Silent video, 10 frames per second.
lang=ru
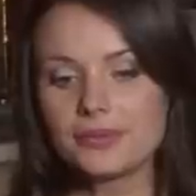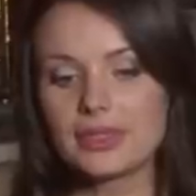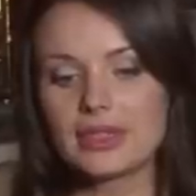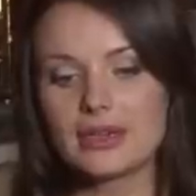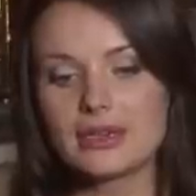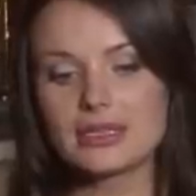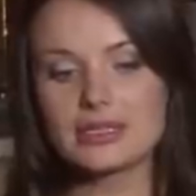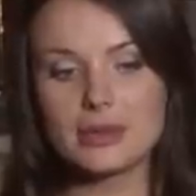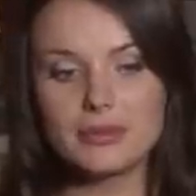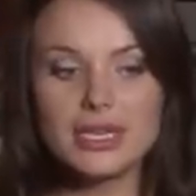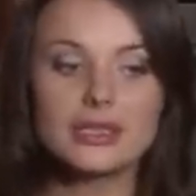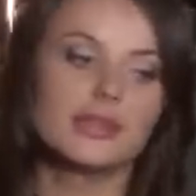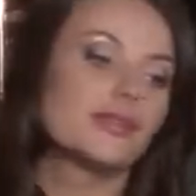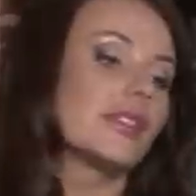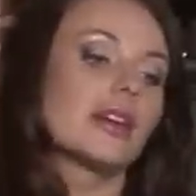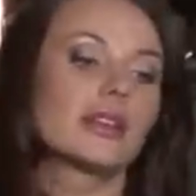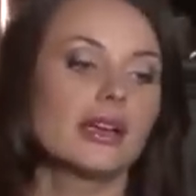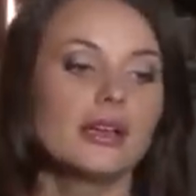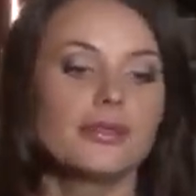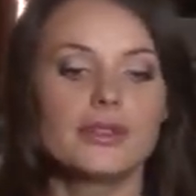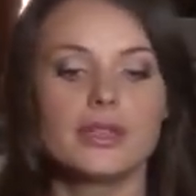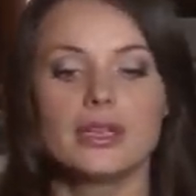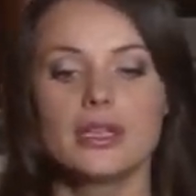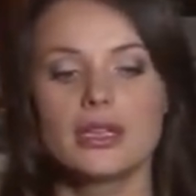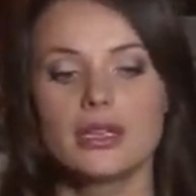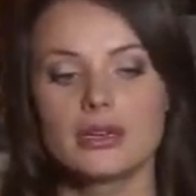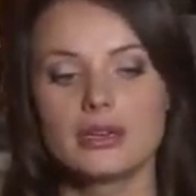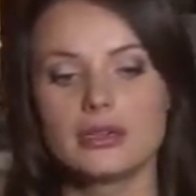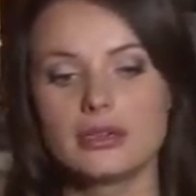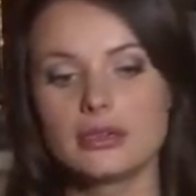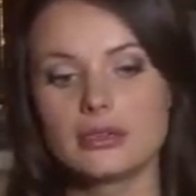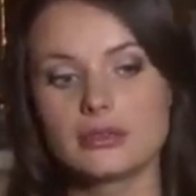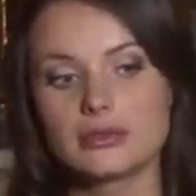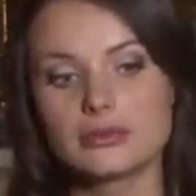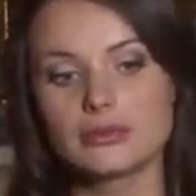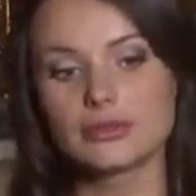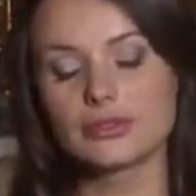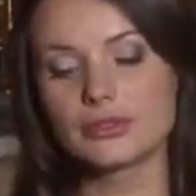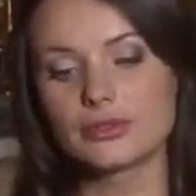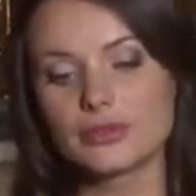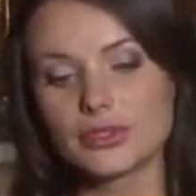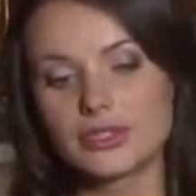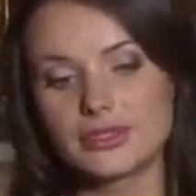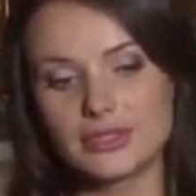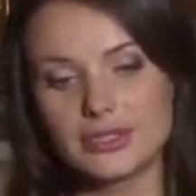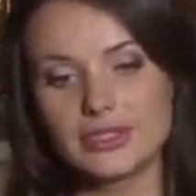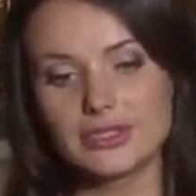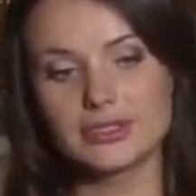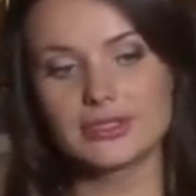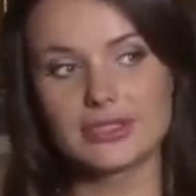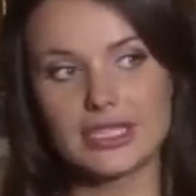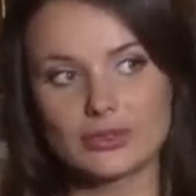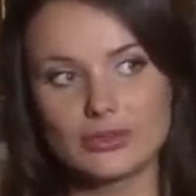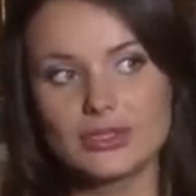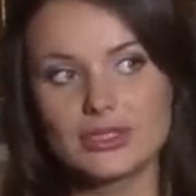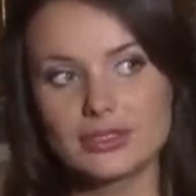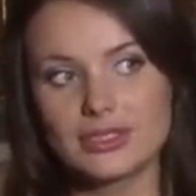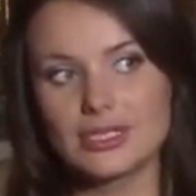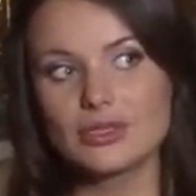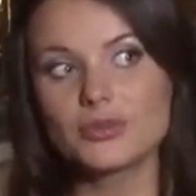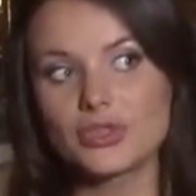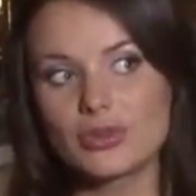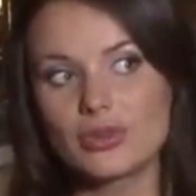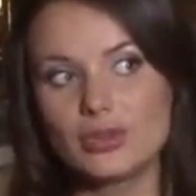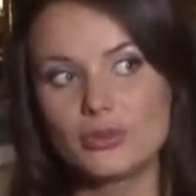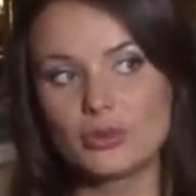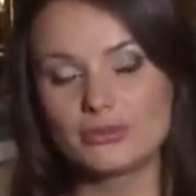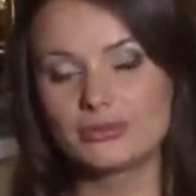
а, заметки, фотографии, э, вот, и на год делаем вот такой альбом.